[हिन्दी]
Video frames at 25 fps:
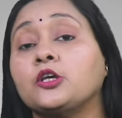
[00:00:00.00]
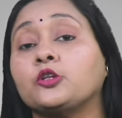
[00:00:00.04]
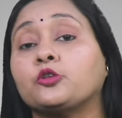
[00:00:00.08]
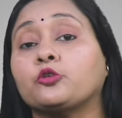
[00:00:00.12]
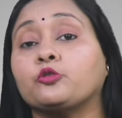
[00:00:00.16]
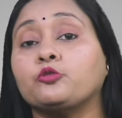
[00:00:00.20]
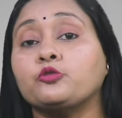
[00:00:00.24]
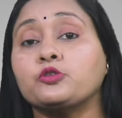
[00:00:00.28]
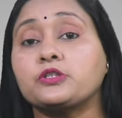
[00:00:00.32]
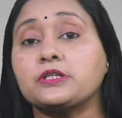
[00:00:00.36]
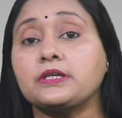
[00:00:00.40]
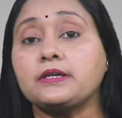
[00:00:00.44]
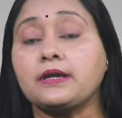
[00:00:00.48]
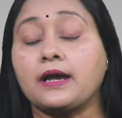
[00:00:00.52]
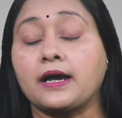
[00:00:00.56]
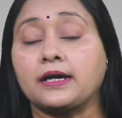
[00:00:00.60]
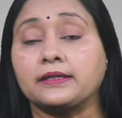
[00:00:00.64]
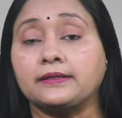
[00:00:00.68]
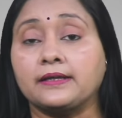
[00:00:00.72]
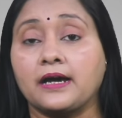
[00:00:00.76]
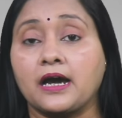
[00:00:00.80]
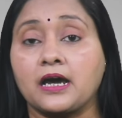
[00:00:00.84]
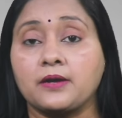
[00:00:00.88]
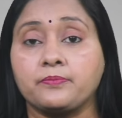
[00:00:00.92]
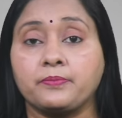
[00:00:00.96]
तो उसी
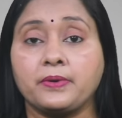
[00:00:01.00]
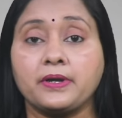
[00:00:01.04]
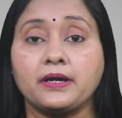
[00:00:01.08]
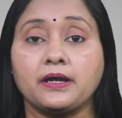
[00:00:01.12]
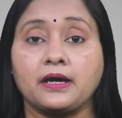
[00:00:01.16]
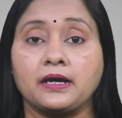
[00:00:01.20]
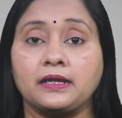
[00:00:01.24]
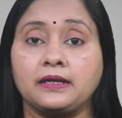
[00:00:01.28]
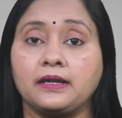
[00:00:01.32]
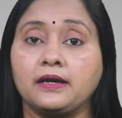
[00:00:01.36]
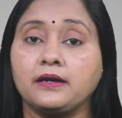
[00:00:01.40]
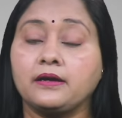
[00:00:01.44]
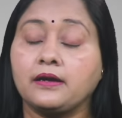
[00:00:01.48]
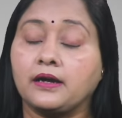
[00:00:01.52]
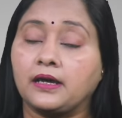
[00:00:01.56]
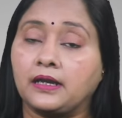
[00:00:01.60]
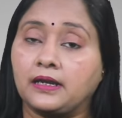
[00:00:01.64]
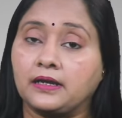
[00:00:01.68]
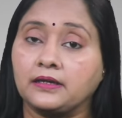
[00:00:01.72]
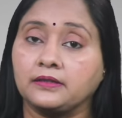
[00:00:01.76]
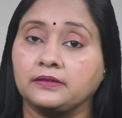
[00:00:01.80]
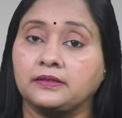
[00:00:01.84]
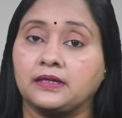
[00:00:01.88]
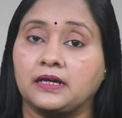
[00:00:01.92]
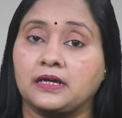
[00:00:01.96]
आधार पर अलग
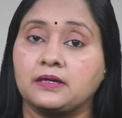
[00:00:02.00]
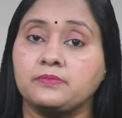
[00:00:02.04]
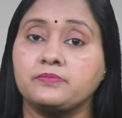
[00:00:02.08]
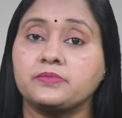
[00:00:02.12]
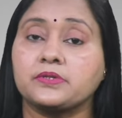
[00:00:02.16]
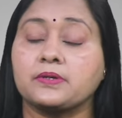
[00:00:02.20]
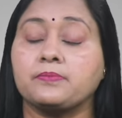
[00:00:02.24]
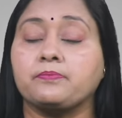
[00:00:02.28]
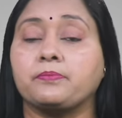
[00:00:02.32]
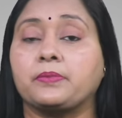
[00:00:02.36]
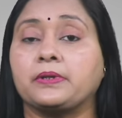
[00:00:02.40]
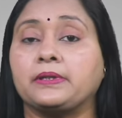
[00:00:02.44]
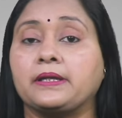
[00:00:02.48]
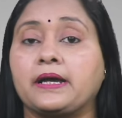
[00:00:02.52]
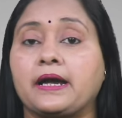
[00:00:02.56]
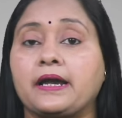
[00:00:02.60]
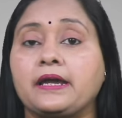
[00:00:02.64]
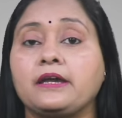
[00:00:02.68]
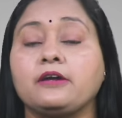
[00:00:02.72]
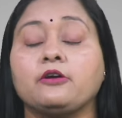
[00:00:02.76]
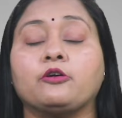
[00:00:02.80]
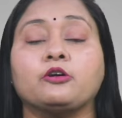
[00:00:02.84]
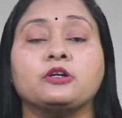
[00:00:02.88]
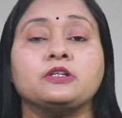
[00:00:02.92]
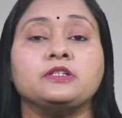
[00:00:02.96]
अलग धर्म
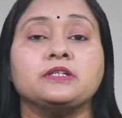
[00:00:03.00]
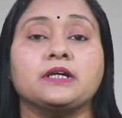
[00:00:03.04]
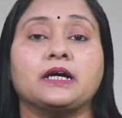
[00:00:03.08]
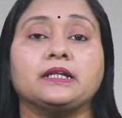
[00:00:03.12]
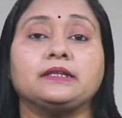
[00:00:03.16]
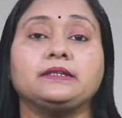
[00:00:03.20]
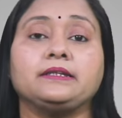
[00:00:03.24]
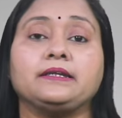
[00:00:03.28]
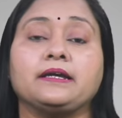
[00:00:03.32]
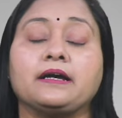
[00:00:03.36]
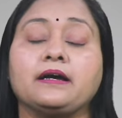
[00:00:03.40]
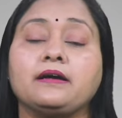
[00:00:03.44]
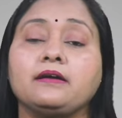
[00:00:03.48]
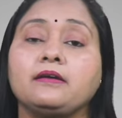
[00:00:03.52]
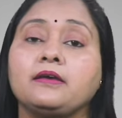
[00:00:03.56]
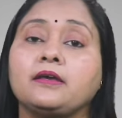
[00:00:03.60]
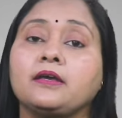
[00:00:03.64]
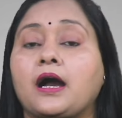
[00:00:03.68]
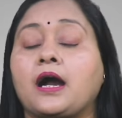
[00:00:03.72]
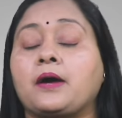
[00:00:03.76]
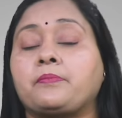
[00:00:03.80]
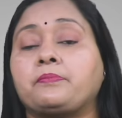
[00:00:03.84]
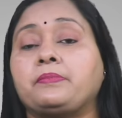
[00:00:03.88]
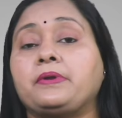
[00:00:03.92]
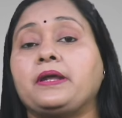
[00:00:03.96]
संप्रदाय और जातियाँ
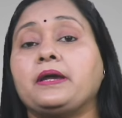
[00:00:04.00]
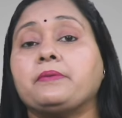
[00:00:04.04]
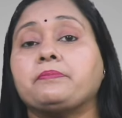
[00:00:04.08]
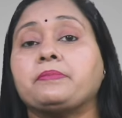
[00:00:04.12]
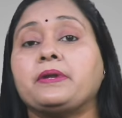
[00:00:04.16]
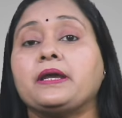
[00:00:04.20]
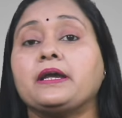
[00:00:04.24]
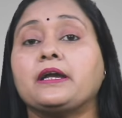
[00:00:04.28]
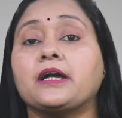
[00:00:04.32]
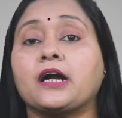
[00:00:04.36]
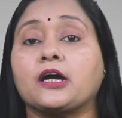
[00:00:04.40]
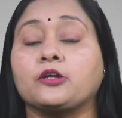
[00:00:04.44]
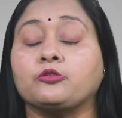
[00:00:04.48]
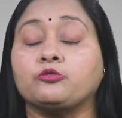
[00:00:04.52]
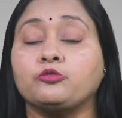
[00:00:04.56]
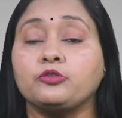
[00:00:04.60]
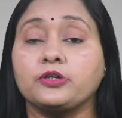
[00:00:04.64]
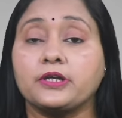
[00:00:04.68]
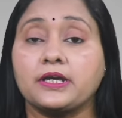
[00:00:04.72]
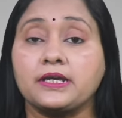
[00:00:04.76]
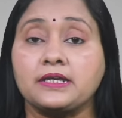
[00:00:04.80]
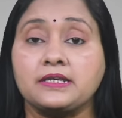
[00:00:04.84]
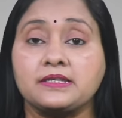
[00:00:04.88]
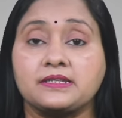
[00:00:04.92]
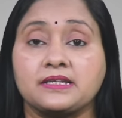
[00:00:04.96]
अपने अपने कानून
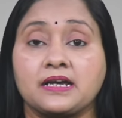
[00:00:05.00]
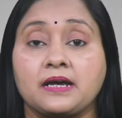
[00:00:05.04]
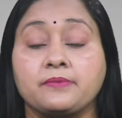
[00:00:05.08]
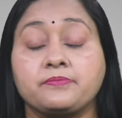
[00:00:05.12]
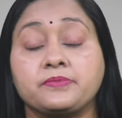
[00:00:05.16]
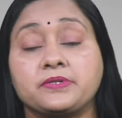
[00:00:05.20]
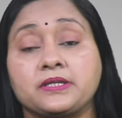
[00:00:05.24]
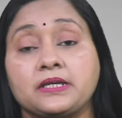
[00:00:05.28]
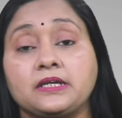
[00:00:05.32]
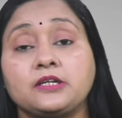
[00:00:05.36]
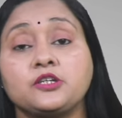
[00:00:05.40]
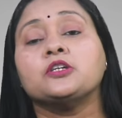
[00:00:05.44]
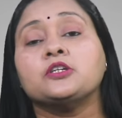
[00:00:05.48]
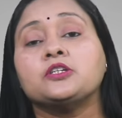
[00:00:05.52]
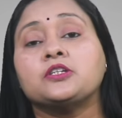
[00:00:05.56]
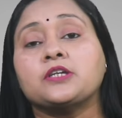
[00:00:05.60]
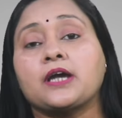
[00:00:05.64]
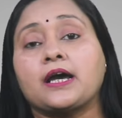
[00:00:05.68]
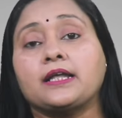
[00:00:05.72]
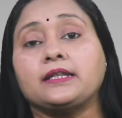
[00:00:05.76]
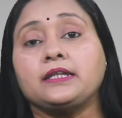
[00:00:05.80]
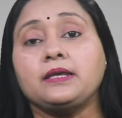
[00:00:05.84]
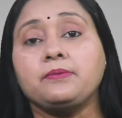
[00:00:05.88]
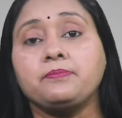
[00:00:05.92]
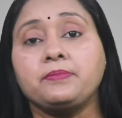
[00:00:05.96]
के हिसाब से
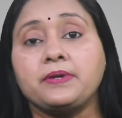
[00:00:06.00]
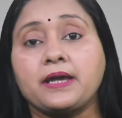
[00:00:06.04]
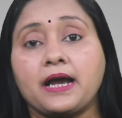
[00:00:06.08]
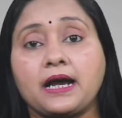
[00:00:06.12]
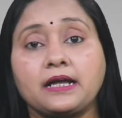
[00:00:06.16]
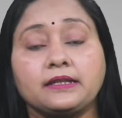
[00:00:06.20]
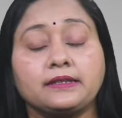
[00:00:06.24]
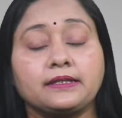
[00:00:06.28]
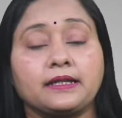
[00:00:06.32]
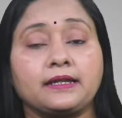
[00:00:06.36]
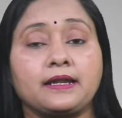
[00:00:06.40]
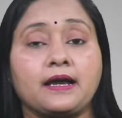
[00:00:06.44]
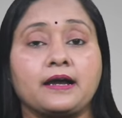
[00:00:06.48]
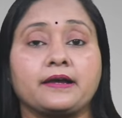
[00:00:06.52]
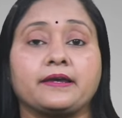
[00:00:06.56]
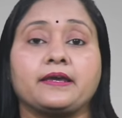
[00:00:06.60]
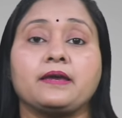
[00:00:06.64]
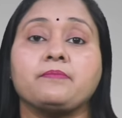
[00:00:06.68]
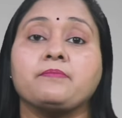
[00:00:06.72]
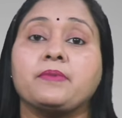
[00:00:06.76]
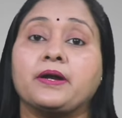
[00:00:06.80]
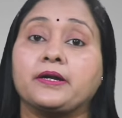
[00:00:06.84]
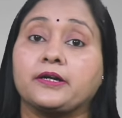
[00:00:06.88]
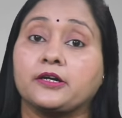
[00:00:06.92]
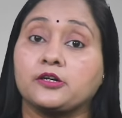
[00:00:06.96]
शादी ब्याह तलाक
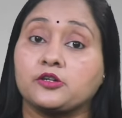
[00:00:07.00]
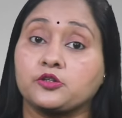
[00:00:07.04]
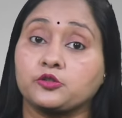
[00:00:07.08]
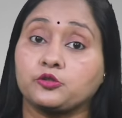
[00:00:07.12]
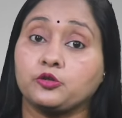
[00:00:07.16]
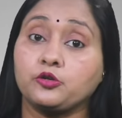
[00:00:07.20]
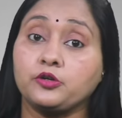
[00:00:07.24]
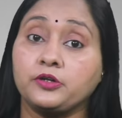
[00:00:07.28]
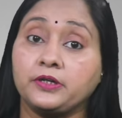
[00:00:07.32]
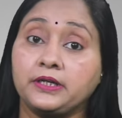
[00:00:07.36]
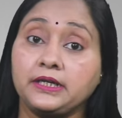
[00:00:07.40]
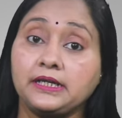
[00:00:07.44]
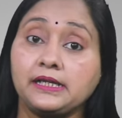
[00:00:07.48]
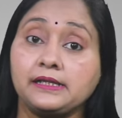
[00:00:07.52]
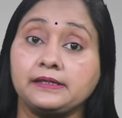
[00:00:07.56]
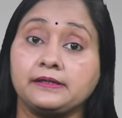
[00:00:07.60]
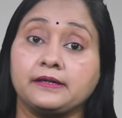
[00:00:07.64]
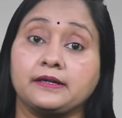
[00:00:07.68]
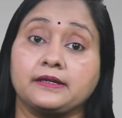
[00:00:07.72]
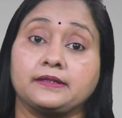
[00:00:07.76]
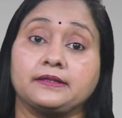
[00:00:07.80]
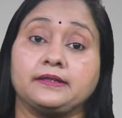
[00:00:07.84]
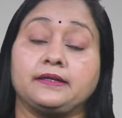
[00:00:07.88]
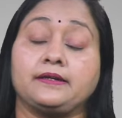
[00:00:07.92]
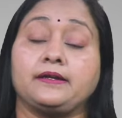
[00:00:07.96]
के मैटर्स को डील
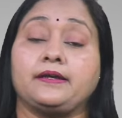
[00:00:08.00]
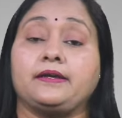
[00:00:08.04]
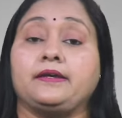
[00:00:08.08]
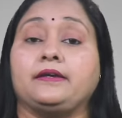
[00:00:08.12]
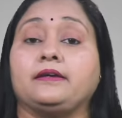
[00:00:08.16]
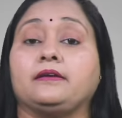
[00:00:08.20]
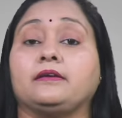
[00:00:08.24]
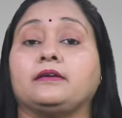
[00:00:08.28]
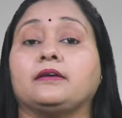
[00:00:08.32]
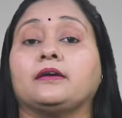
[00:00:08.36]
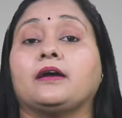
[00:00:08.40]
करते रहे